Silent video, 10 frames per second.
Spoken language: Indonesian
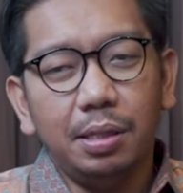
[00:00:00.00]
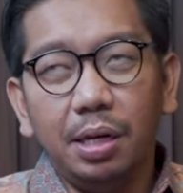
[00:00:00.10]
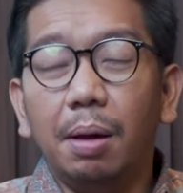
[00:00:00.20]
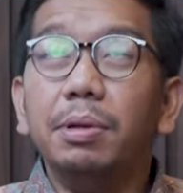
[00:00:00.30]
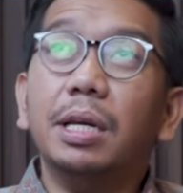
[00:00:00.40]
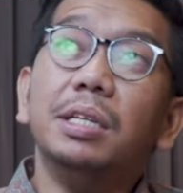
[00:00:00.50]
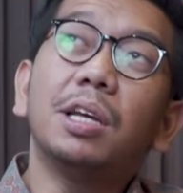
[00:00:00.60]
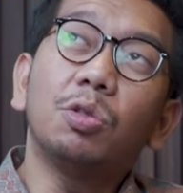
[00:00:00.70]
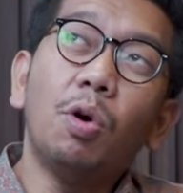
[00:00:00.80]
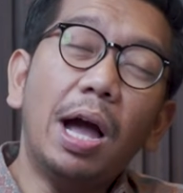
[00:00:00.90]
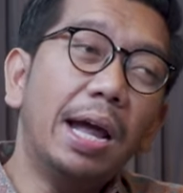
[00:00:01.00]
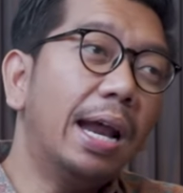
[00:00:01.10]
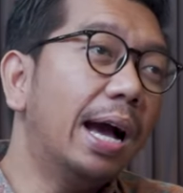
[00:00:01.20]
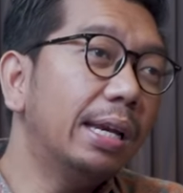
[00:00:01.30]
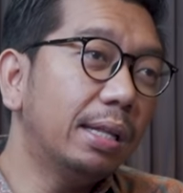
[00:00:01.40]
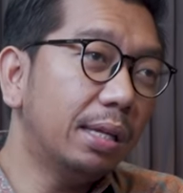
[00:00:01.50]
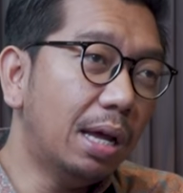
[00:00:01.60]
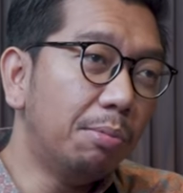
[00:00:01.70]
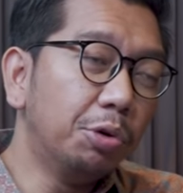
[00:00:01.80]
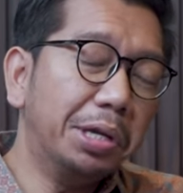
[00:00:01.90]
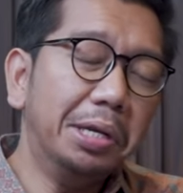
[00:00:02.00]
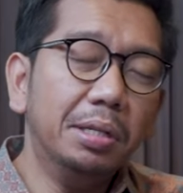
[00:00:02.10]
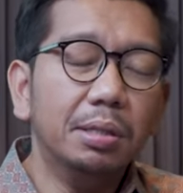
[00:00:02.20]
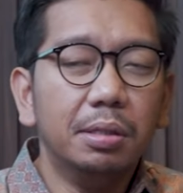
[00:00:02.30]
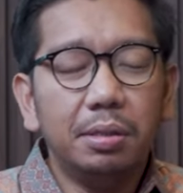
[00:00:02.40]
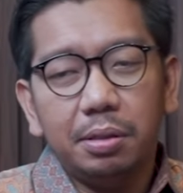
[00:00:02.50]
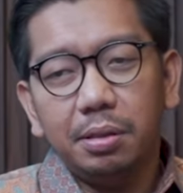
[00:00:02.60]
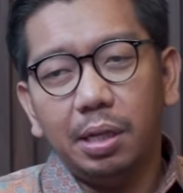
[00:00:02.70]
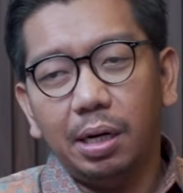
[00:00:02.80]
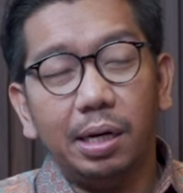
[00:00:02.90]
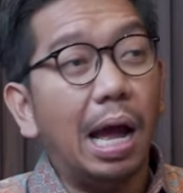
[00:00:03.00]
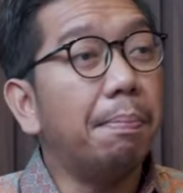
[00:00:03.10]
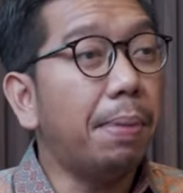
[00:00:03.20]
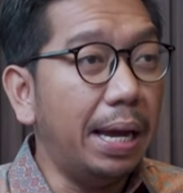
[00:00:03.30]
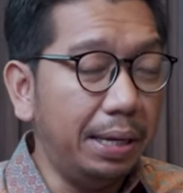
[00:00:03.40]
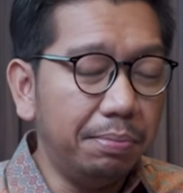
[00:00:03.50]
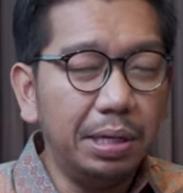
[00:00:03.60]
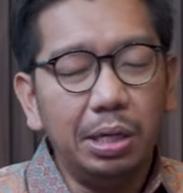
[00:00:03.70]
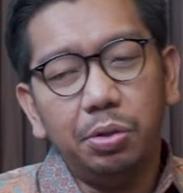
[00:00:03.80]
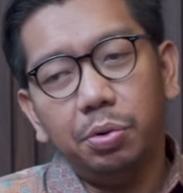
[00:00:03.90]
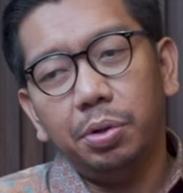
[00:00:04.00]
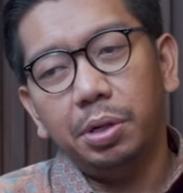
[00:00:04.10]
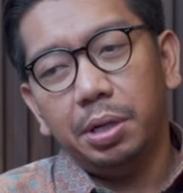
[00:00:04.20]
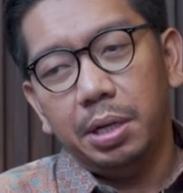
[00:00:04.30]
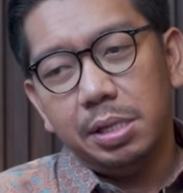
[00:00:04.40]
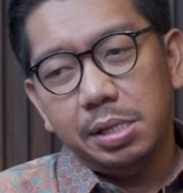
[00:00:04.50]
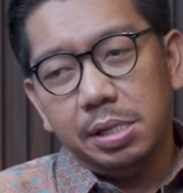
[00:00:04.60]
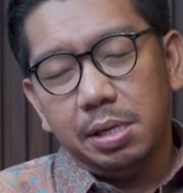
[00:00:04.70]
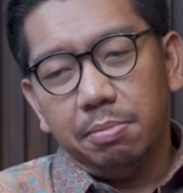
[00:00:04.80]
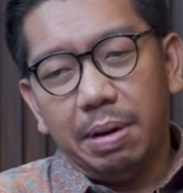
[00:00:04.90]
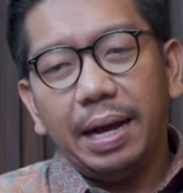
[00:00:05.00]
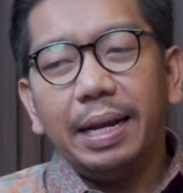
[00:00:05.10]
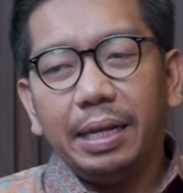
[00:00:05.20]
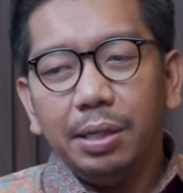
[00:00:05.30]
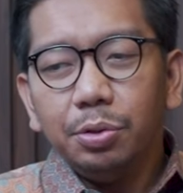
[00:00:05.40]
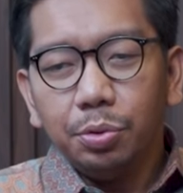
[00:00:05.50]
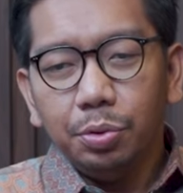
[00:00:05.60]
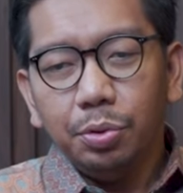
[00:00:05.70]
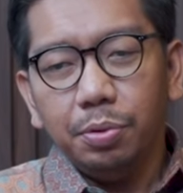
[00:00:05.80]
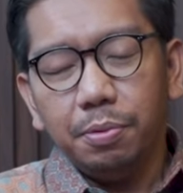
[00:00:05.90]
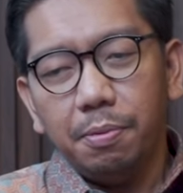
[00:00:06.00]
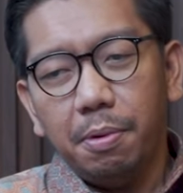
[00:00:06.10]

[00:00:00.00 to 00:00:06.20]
Tidak menjadi satu angan-angan yang tidak mungkin tergapai yeah, iya. begitu. Yeah. Maka dari itu,